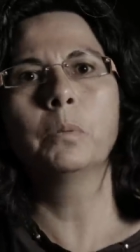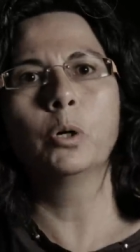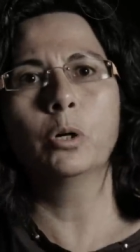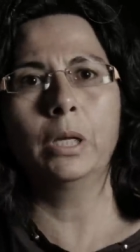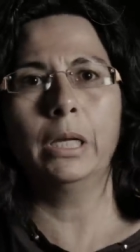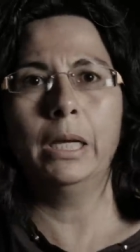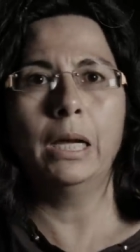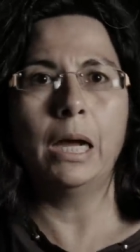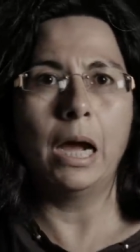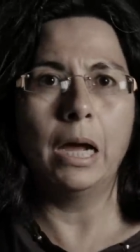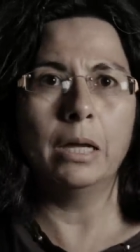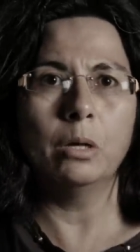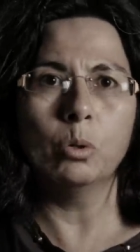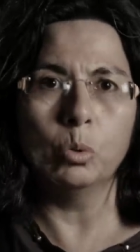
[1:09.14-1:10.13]
porque
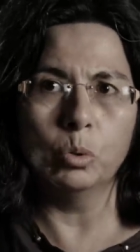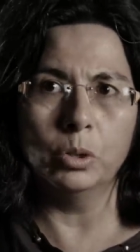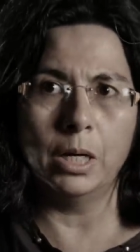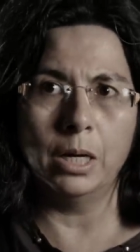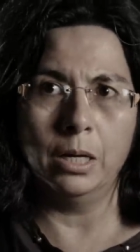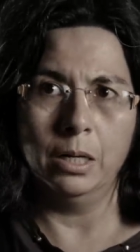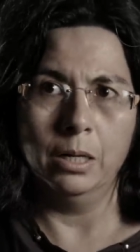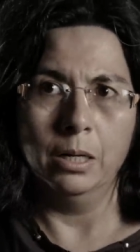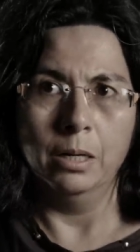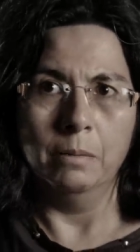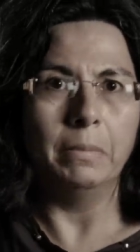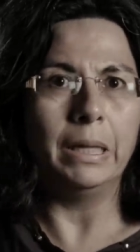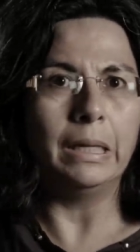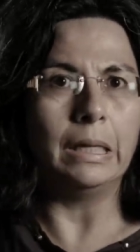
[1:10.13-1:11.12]
hay una
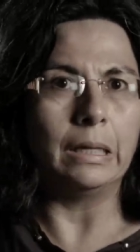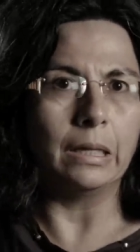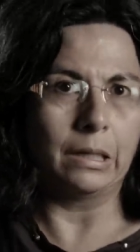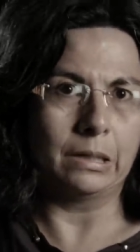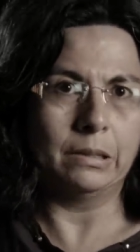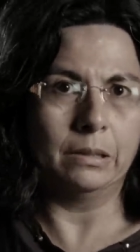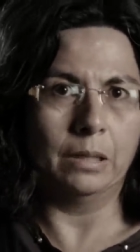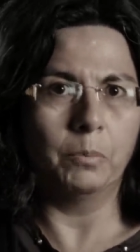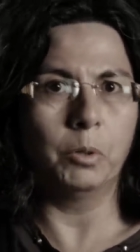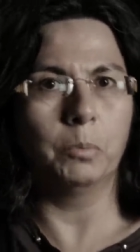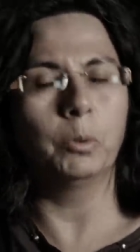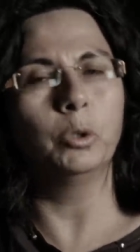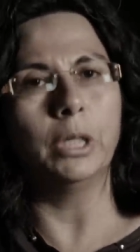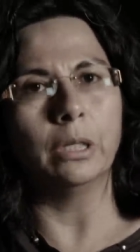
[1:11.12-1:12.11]
medida que se está
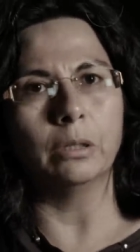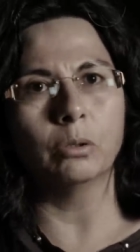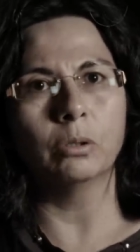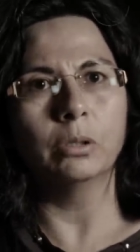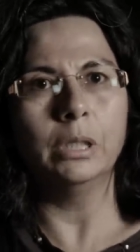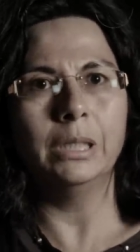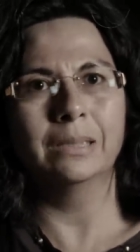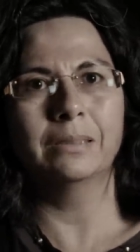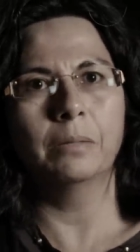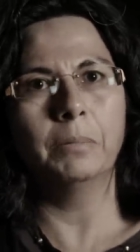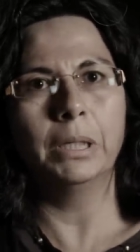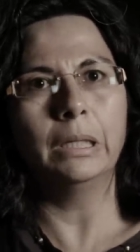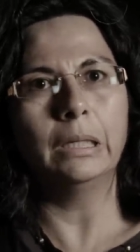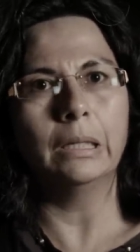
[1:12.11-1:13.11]
proponiendo y esa
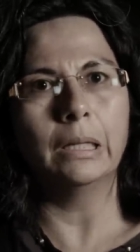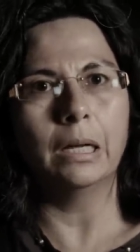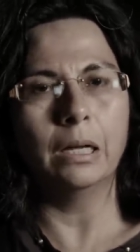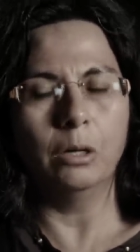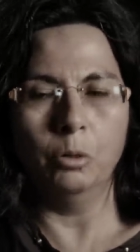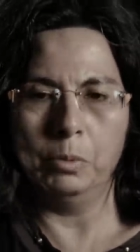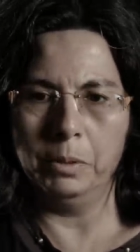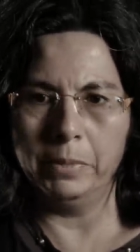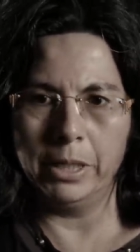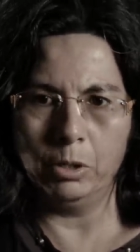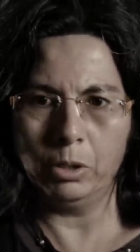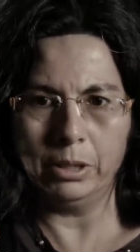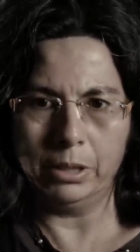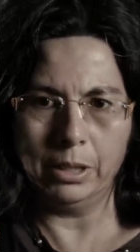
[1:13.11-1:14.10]
medida, lo
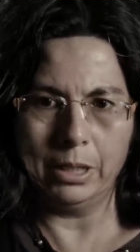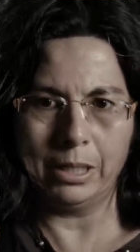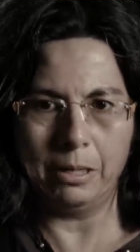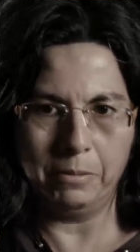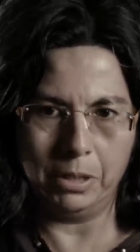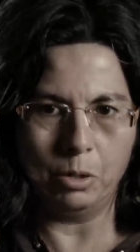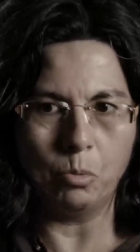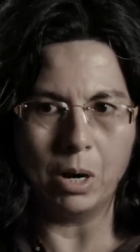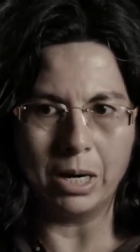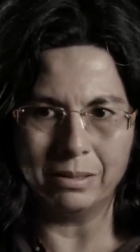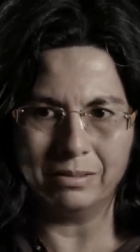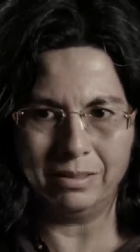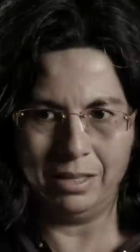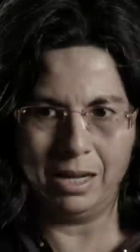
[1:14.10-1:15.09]
primero que tienes que
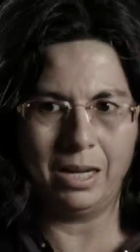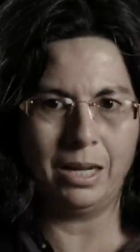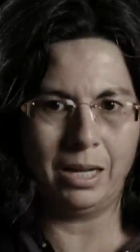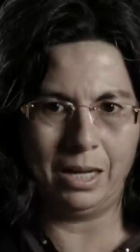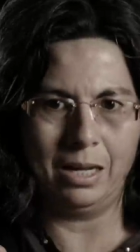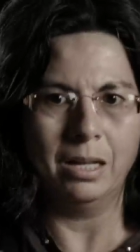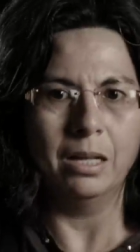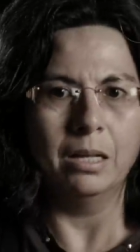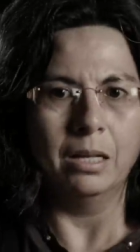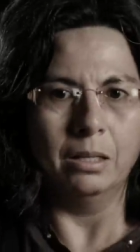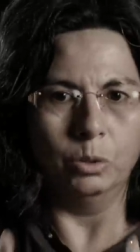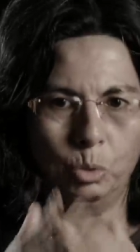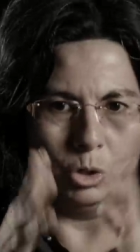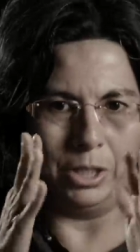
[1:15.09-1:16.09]
averiguar si es que
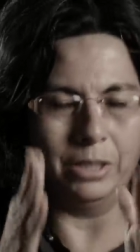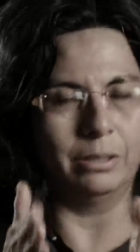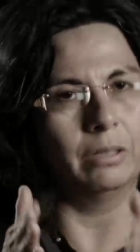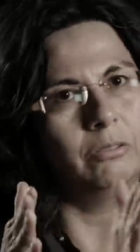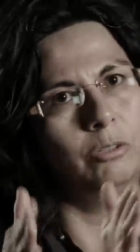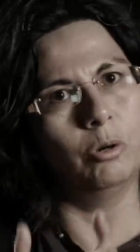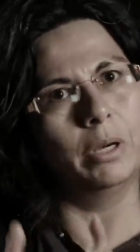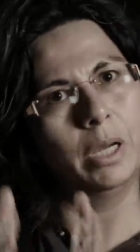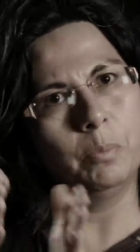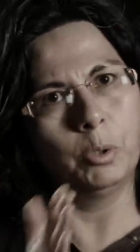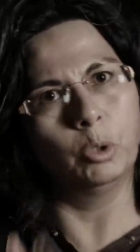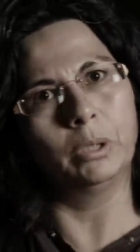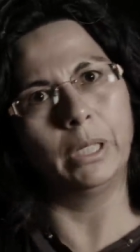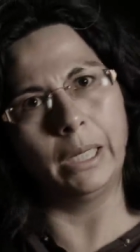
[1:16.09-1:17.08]
tu orientación es
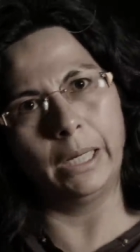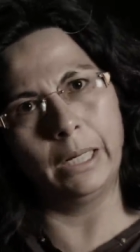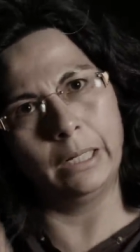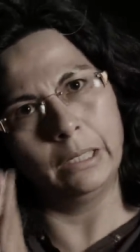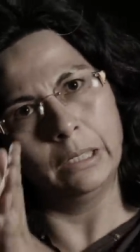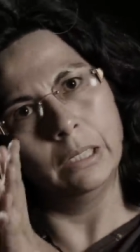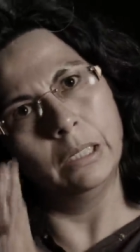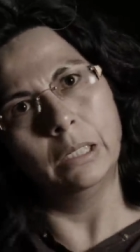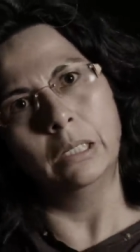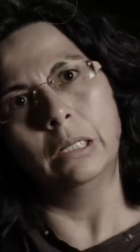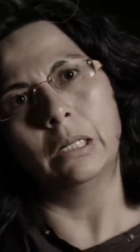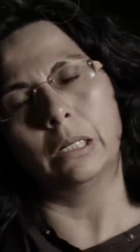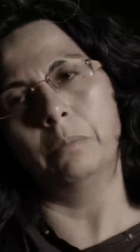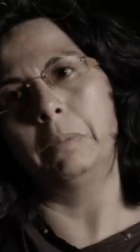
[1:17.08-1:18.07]
proteger
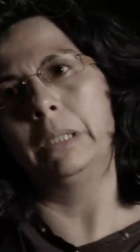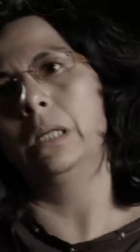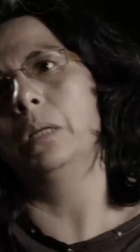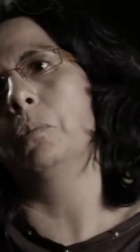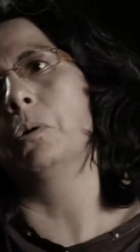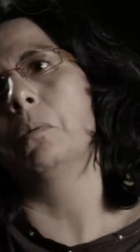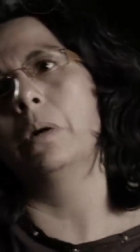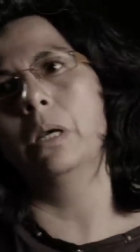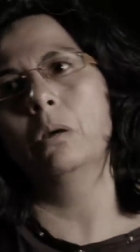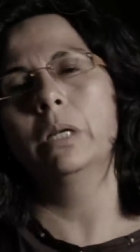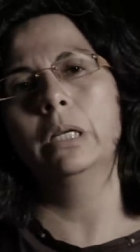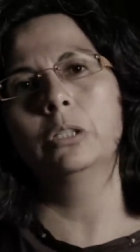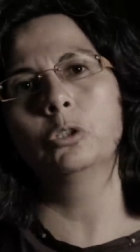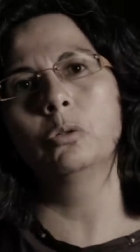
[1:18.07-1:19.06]
respetar y promover los
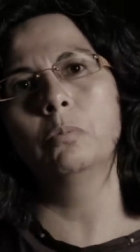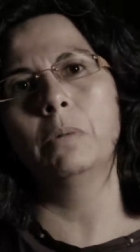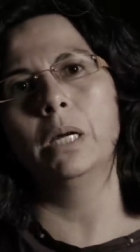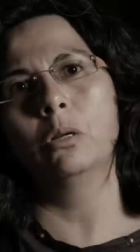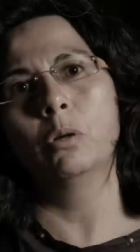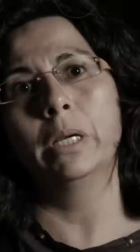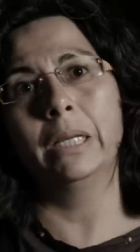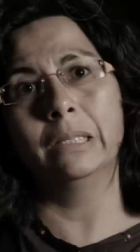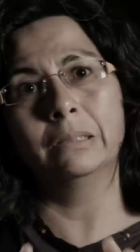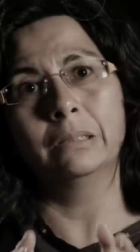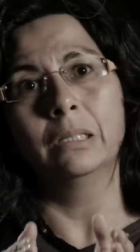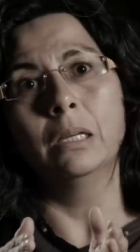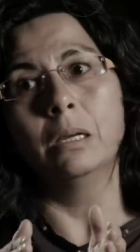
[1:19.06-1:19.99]
derechos humanos es,